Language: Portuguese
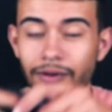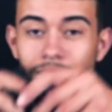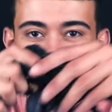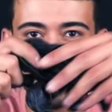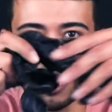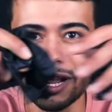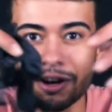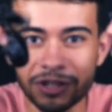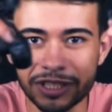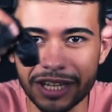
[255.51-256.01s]
O
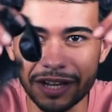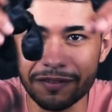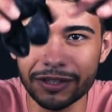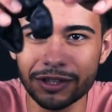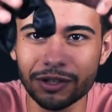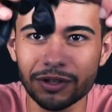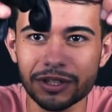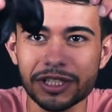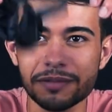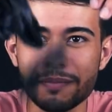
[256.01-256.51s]
cara usava
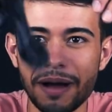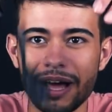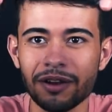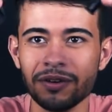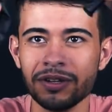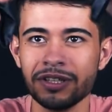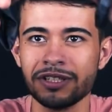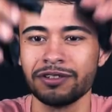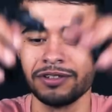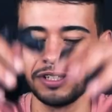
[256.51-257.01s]
12
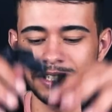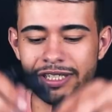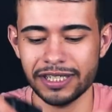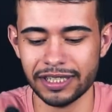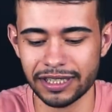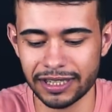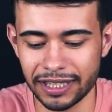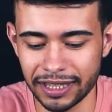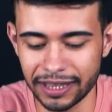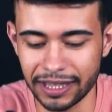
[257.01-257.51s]

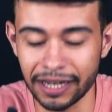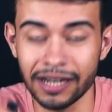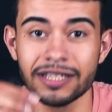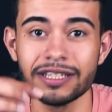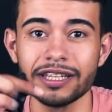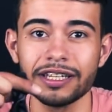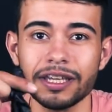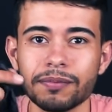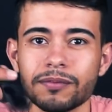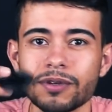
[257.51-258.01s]
balões, tem
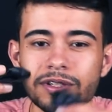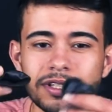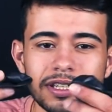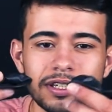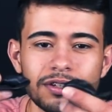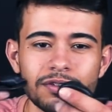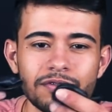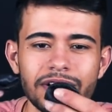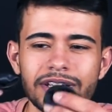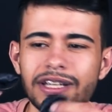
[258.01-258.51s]
13 aqui, porque eu sei
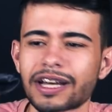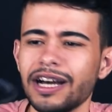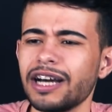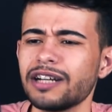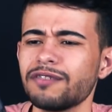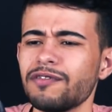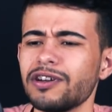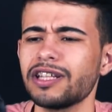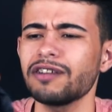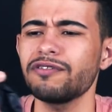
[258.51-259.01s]
que um vai dar
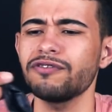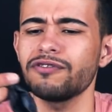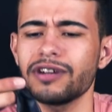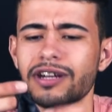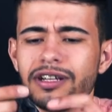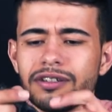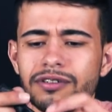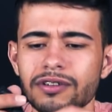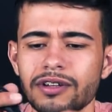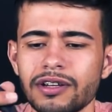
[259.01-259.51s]
errado, vai estar tá
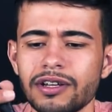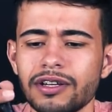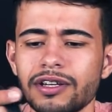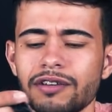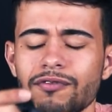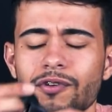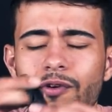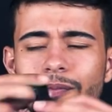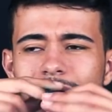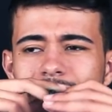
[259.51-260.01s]
furado.
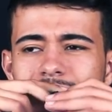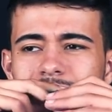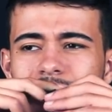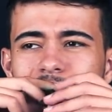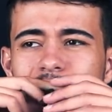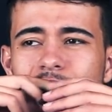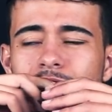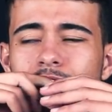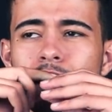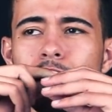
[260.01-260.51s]
Vou começar a
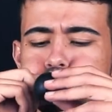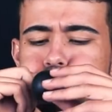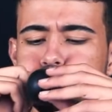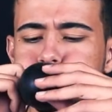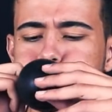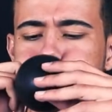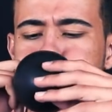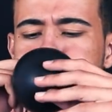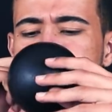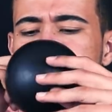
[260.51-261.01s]
encher.
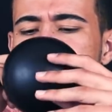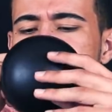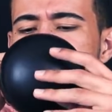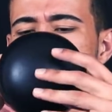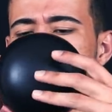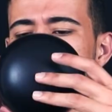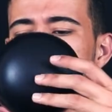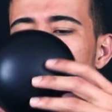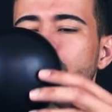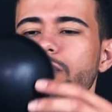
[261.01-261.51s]

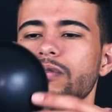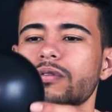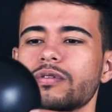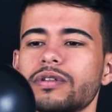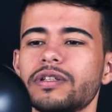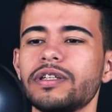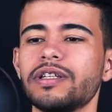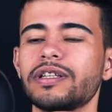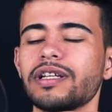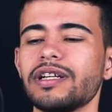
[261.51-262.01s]

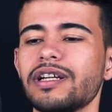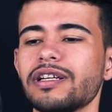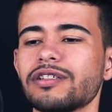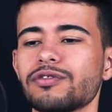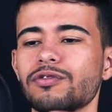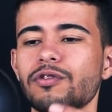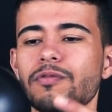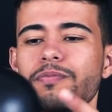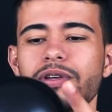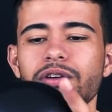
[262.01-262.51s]
Eita,
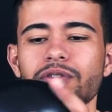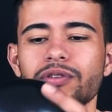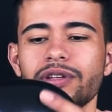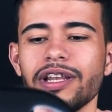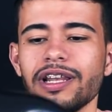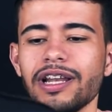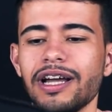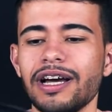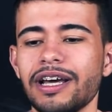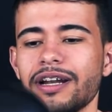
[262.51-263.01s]
lascou, porque o
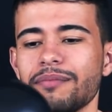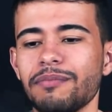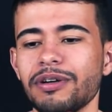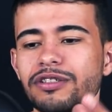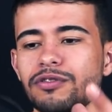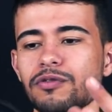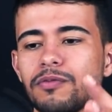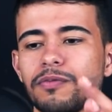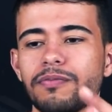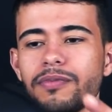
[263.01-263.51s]
dele lá era
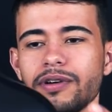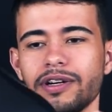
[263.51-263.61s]
mais. Com...